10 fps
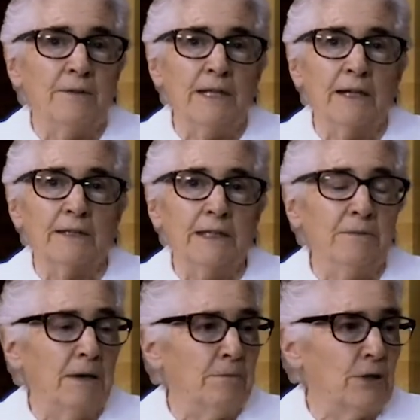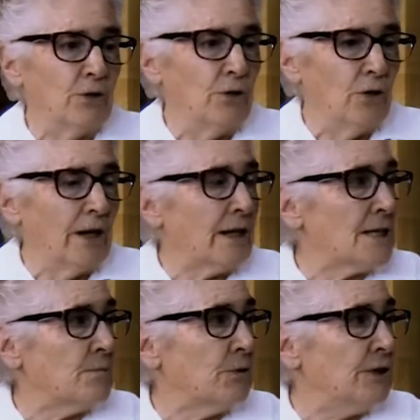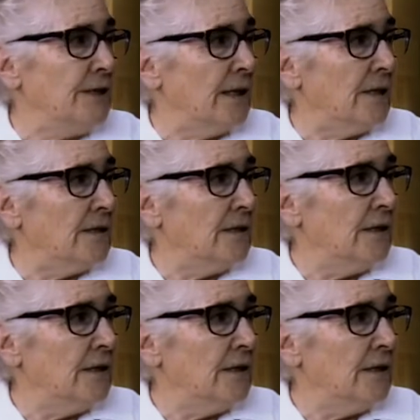de vida activa, pero no le respondían.